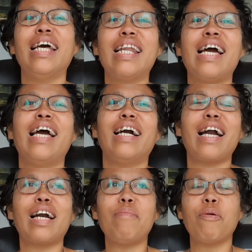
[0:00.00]
Nah,
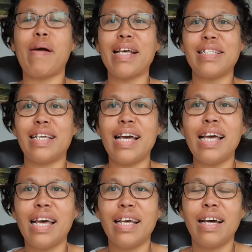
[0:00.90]
kakak mau bahas ya
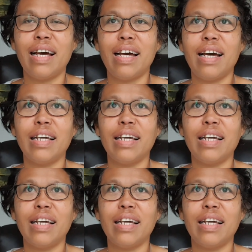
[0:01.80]
uh,